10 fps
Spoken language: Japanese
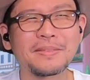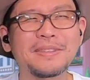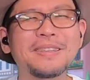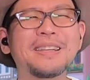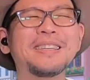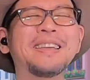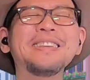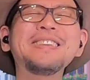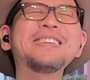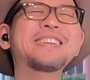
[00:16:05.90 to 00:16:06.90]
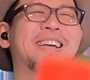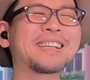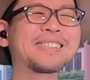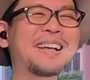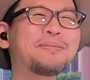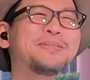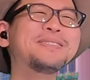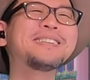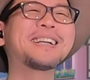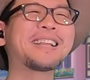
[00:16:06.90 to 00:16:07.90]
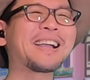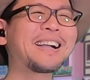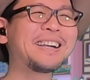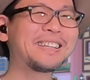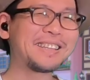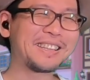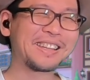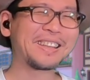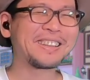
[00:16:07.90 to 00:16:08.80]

いやいや、いいから、寒いから帰って。